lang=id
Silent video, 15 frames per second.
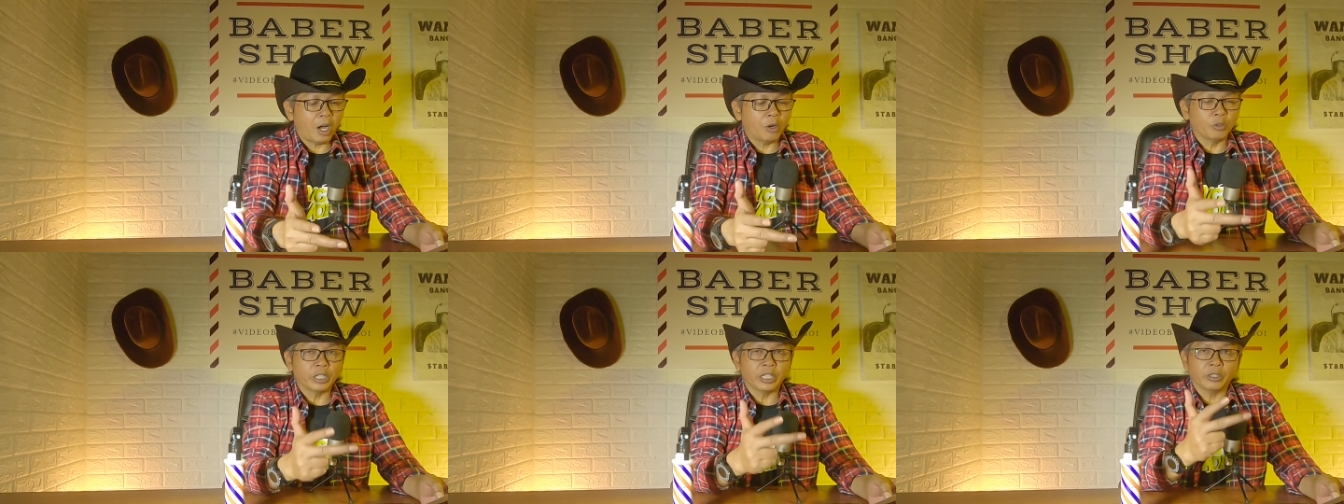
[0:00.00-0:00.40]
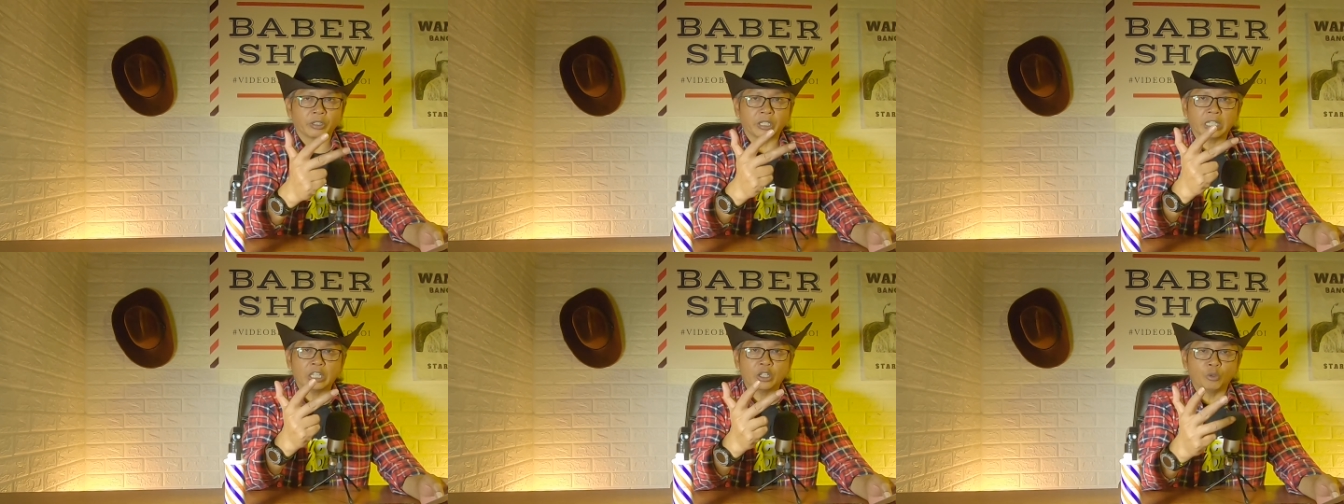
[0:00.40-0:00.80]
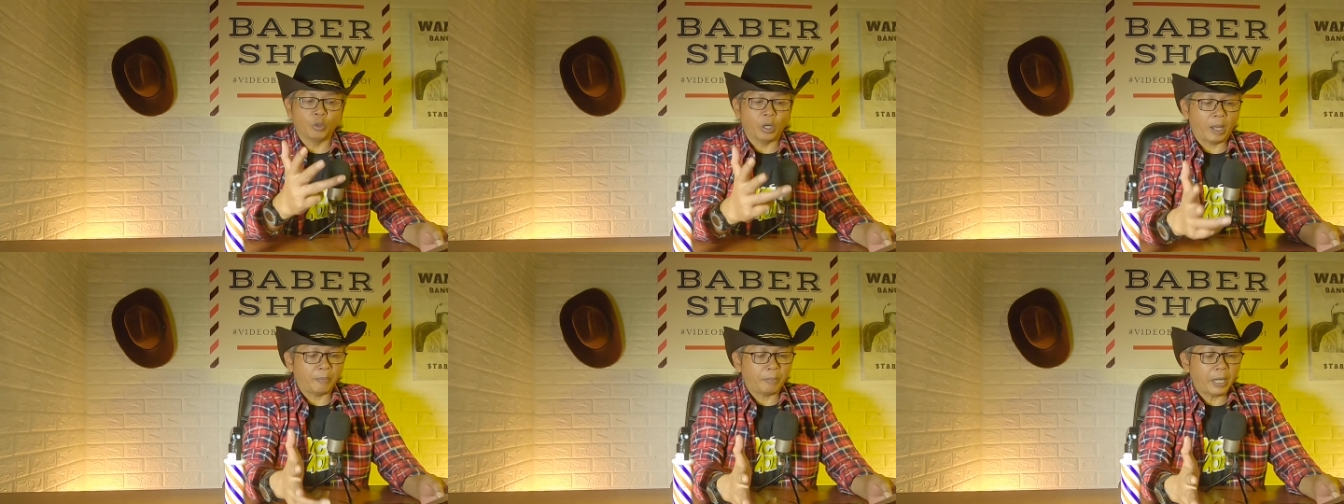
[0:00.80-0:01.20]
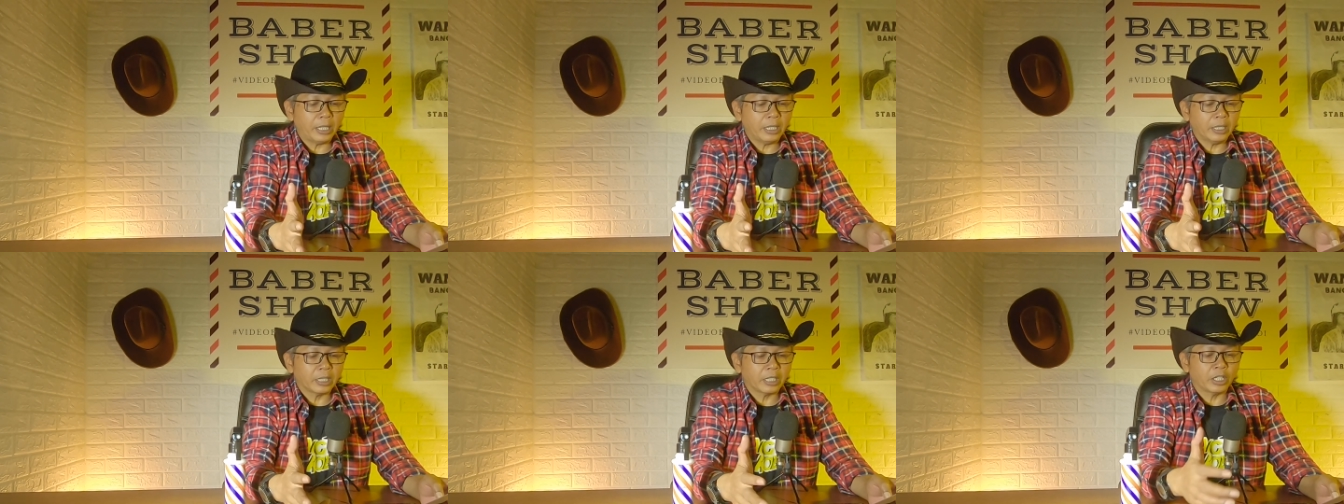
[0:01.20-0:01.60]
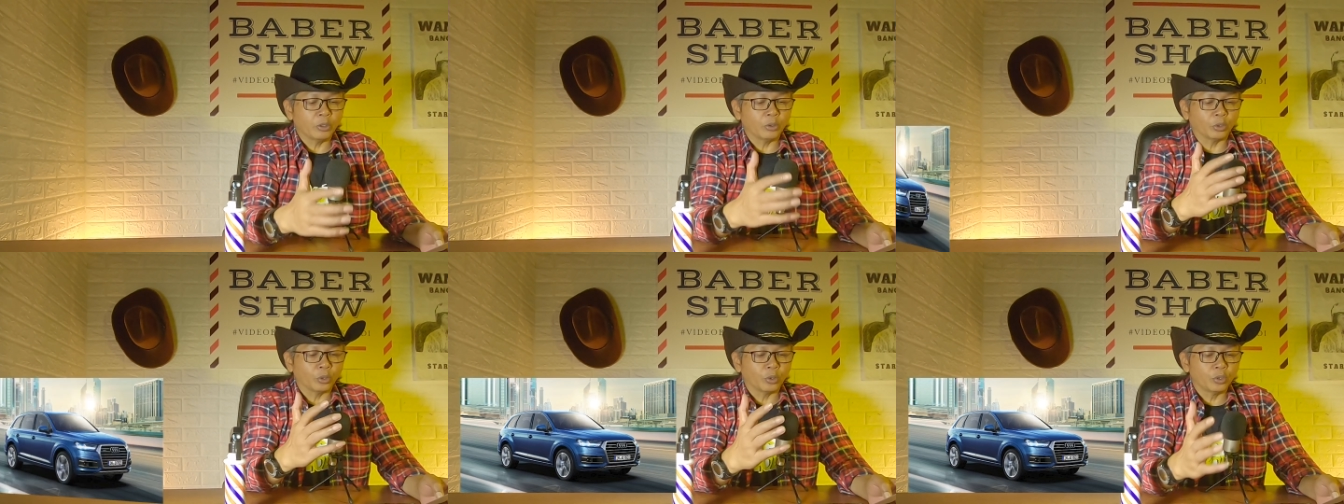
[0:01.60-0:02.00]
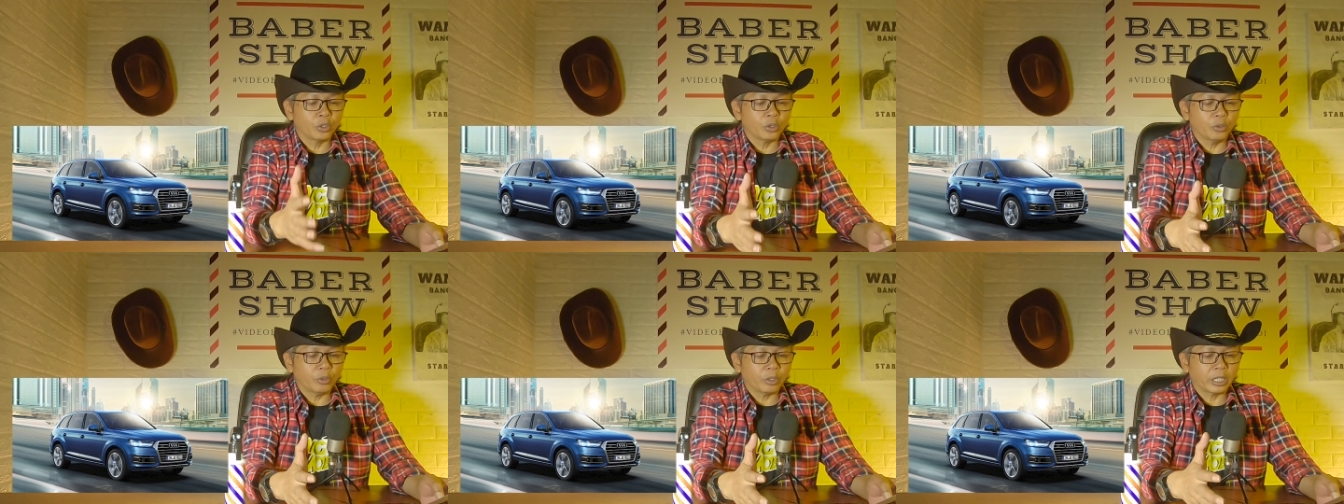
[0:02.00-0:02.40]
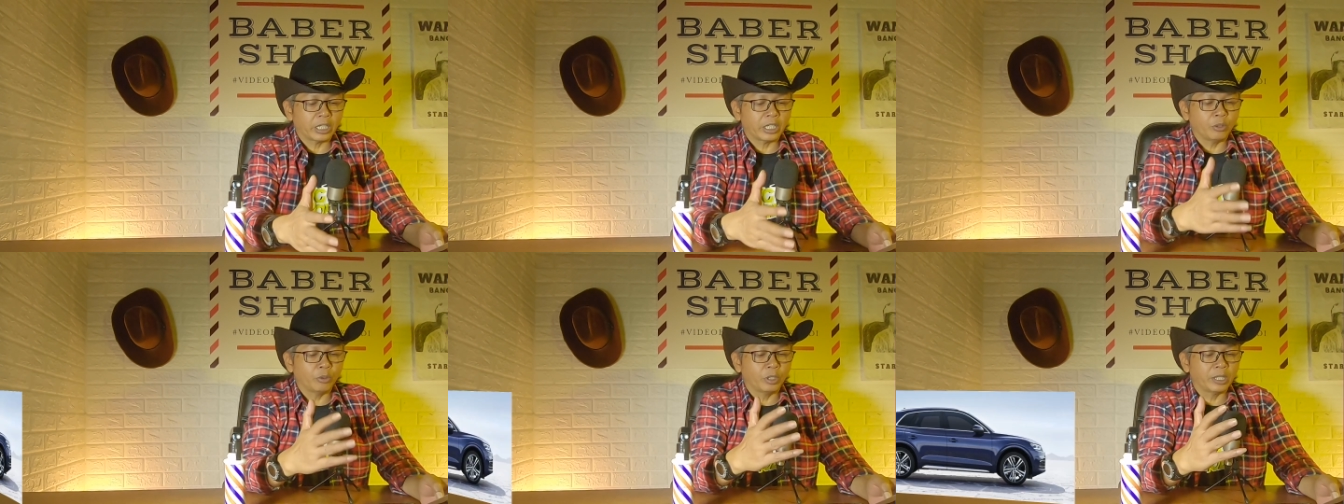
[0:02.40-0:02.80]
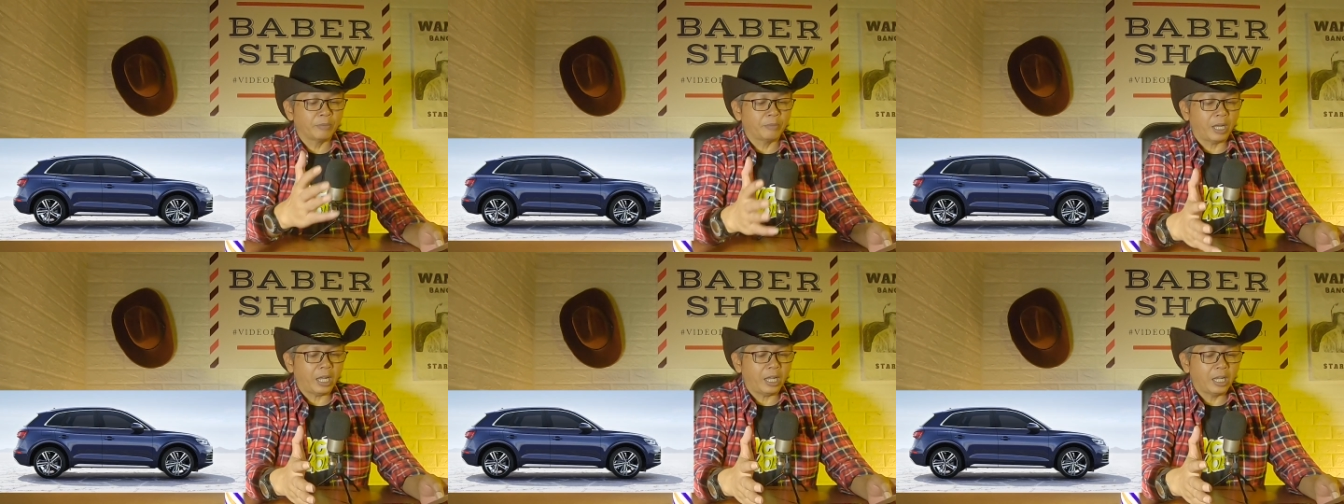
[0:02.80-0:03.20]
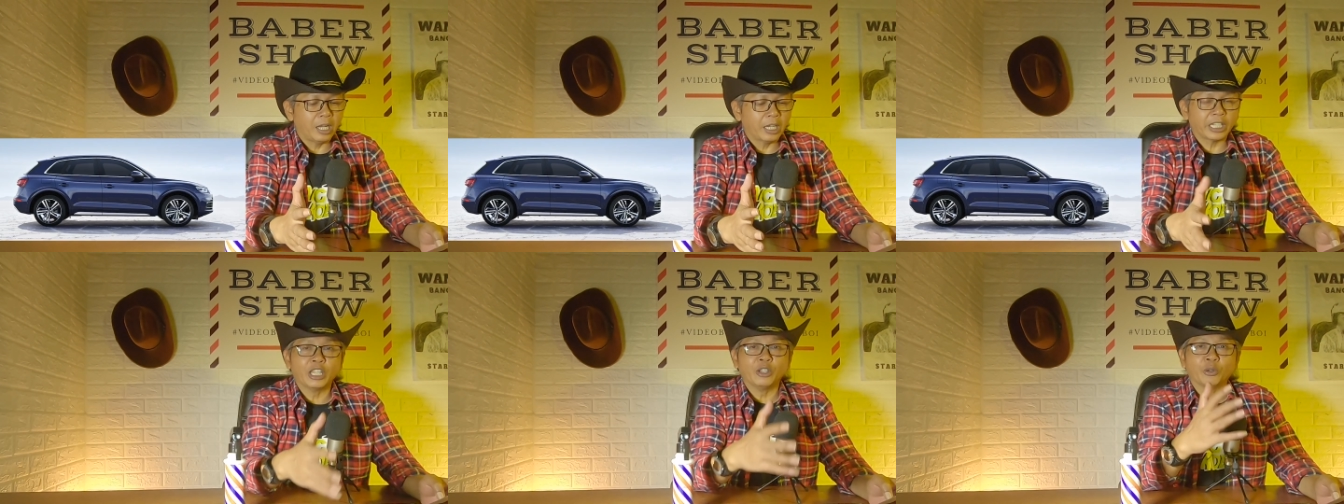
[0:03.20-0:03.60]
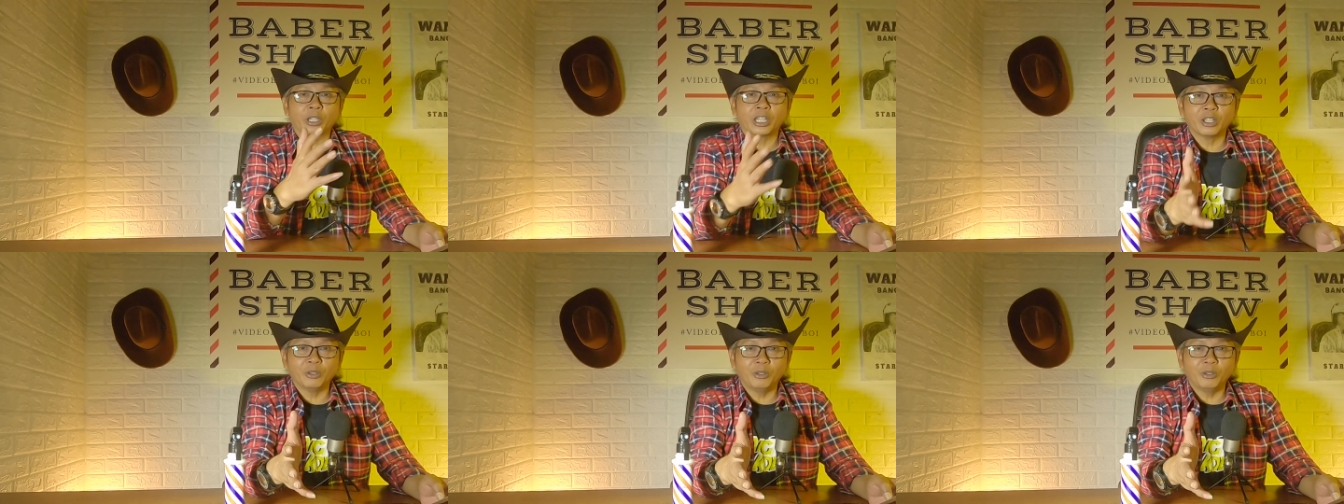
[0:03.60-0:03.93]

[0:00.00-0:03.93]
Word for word: Audi Q8, Q7, Q5, QQ,